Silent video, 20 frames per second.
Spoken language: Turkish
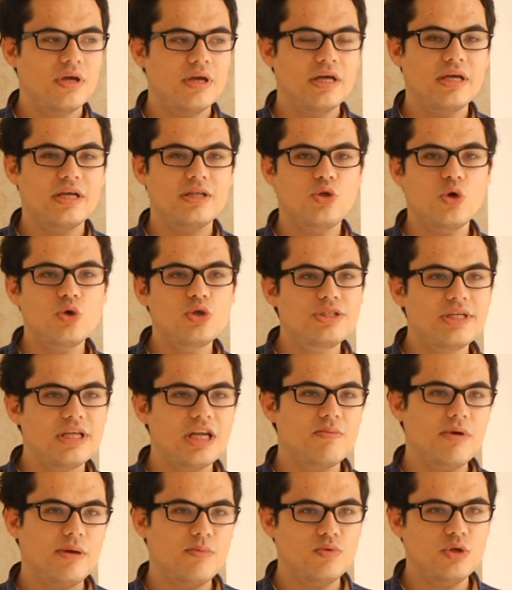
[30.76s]
4 e,
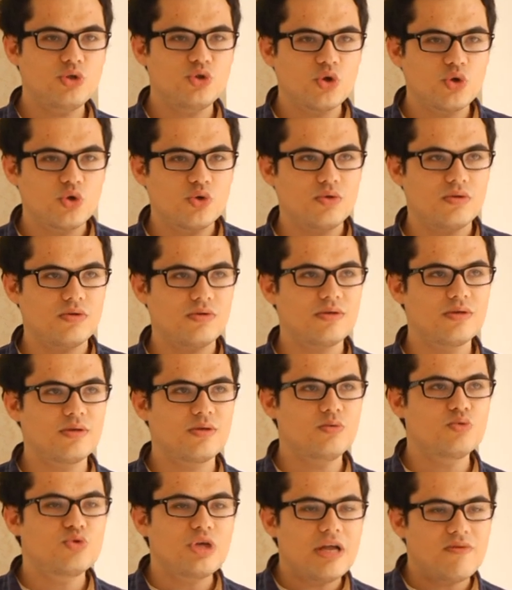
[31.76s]
sene ben burada çok
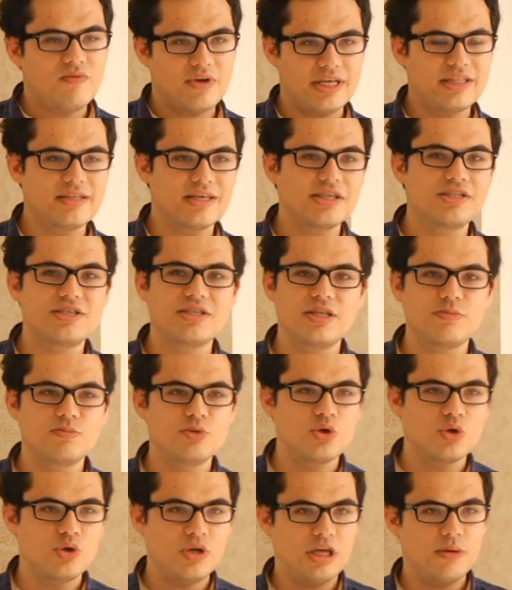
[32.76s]
güzel vakit geçirdiğimi
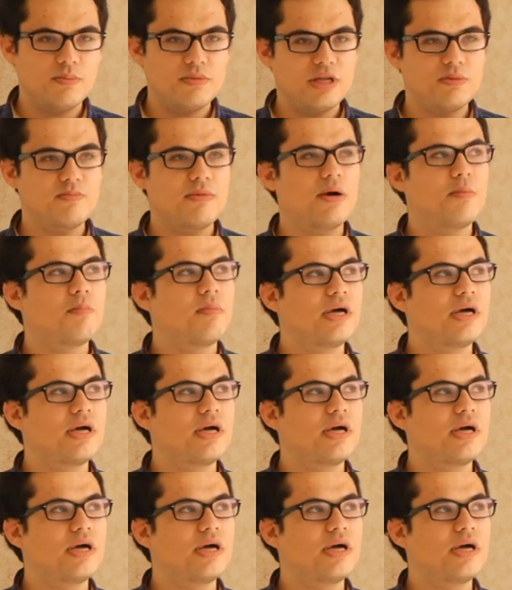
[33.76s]
söyleyebilirim en